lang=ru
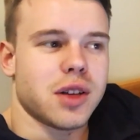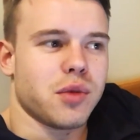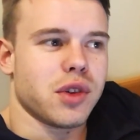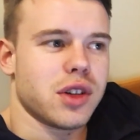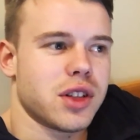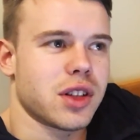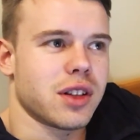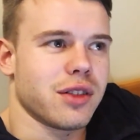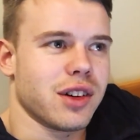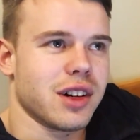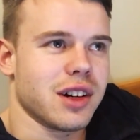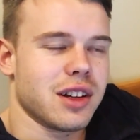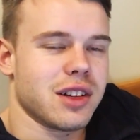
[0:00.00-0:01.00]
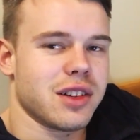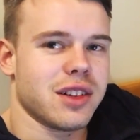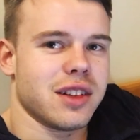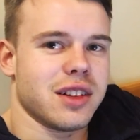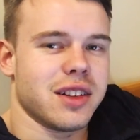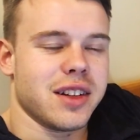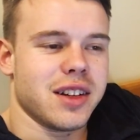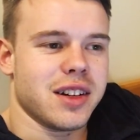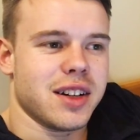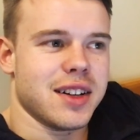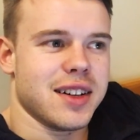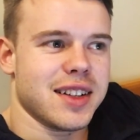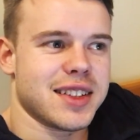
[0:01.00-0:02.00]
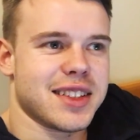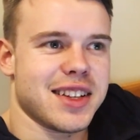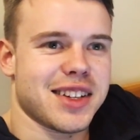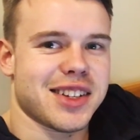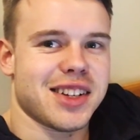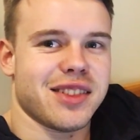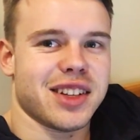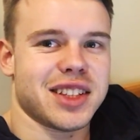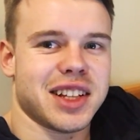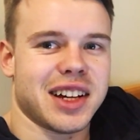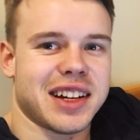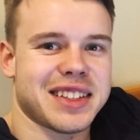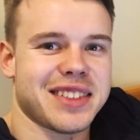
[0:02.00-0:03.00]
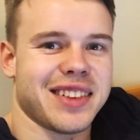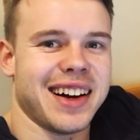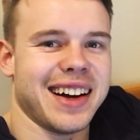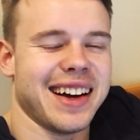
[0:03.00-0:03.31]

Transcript: домой с этого э, снежного царства.